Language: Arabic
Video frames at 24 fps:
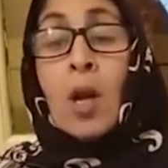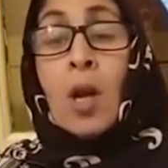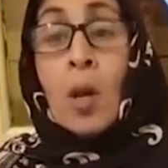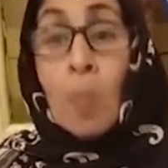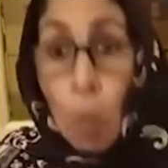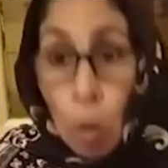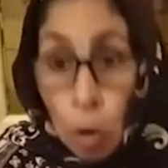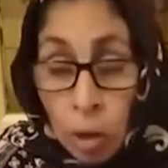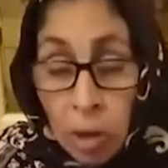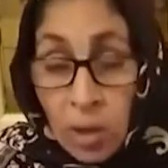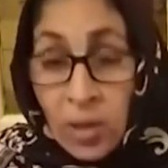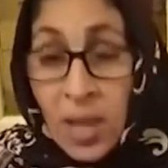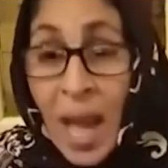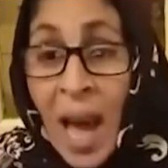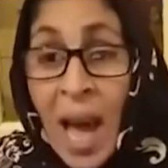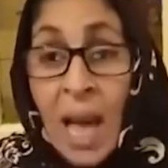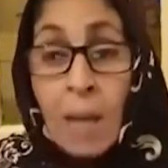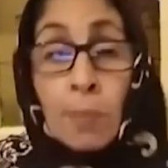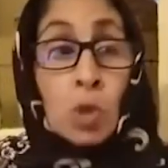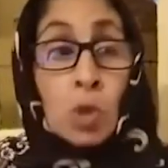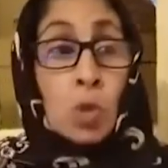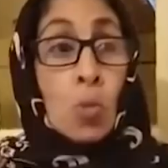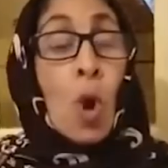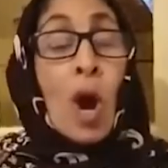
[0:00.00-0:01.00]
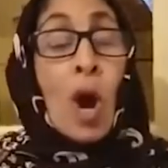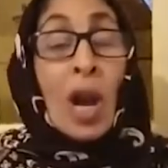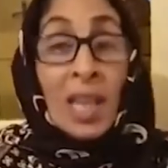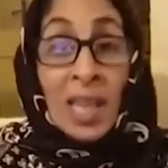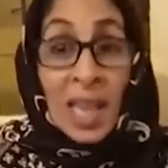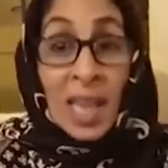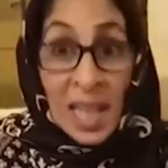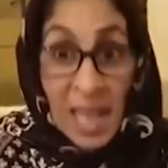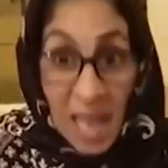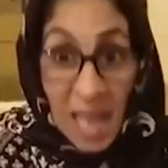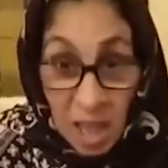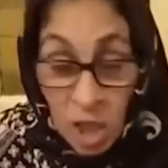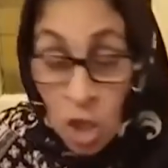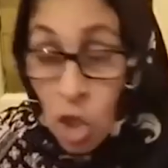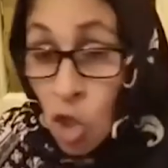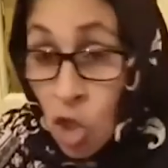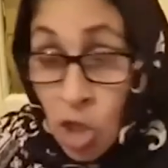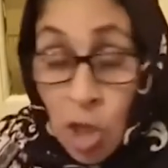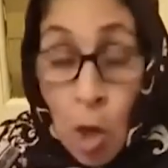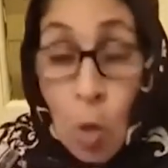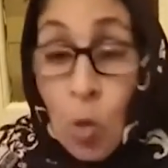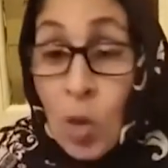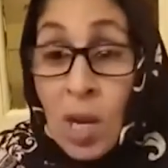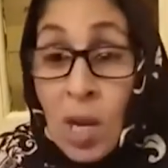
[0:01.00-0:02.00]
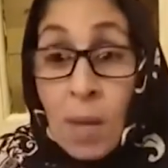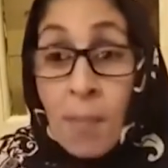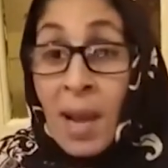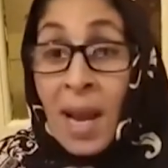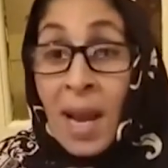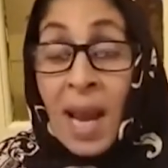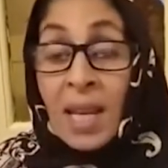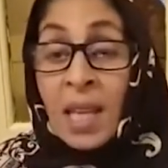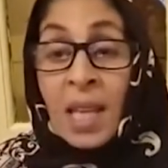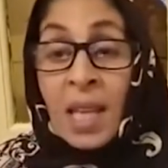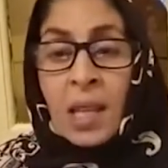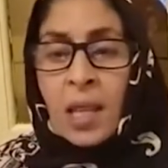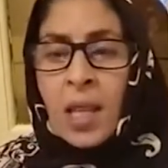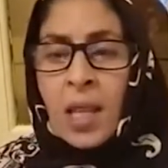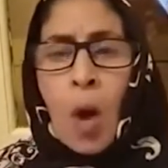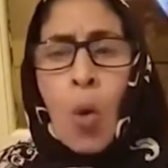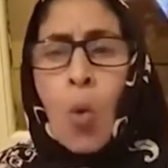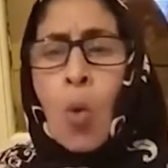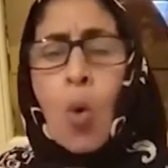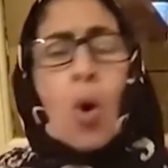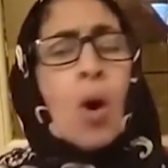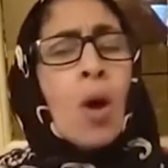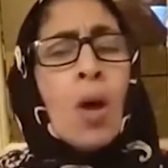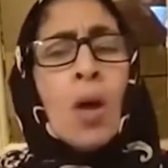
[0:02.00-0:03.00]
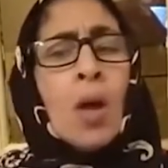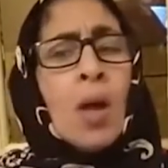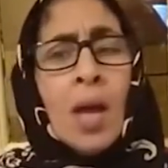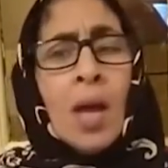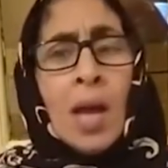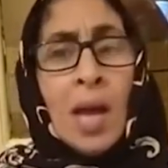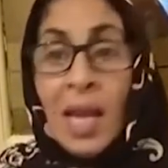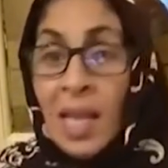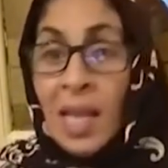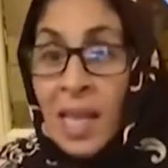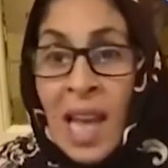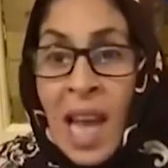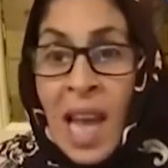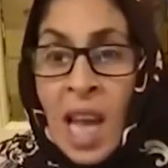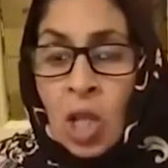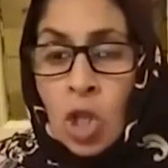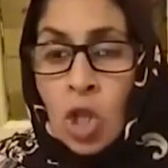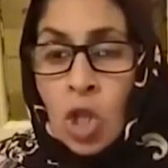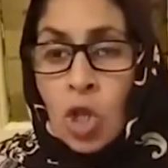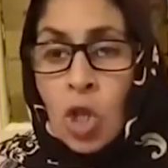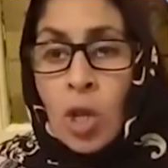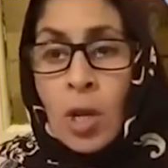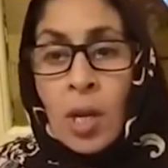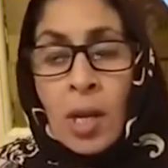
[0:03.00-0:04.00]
مول الدار مجموع عليا راضي جداو لي المكانه الضو علاش